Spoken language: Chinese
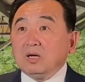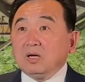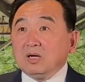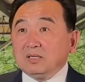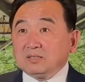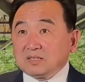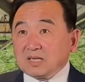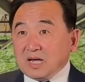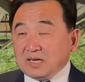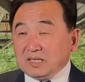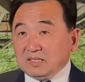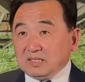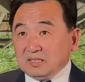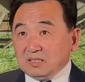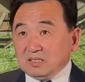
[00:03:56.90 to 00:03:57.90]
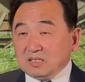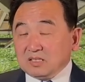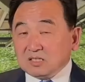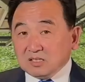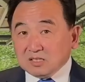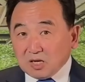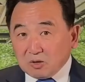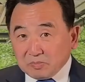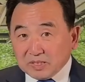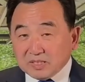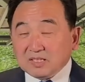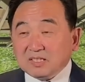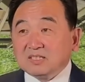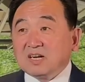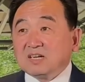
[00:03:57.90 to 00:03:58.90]
呃，在社交媒
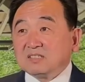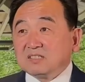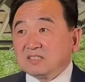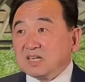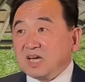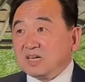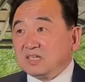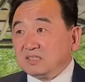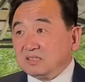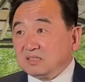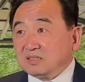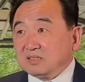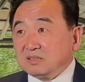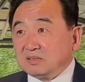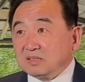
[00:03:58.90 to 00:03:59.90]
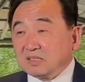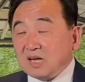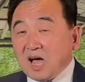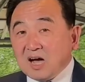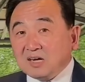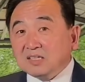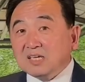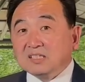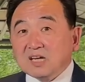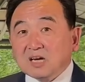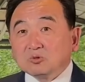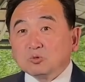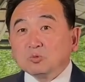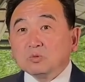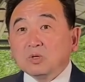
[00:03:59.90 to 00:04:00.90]
体上，在行业
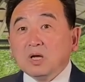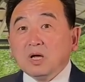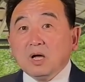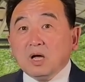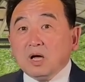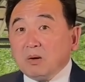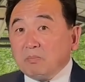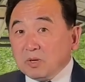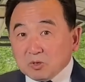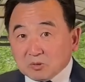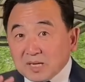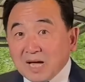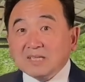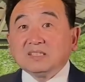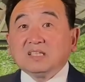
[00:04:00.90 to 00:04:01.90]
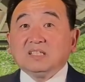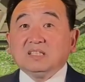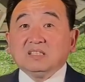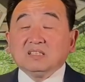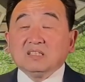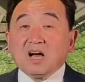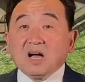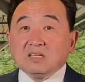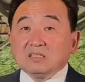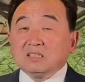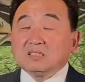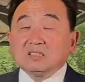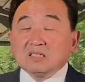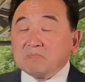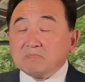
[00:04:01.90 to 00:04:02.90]
当中没有太提啊，
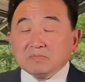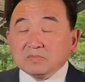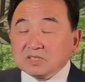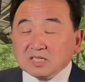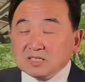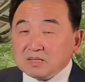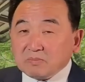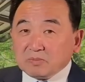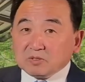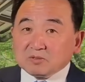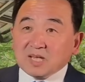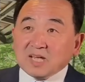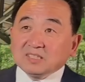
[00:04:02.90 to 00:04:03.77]
真真的没有太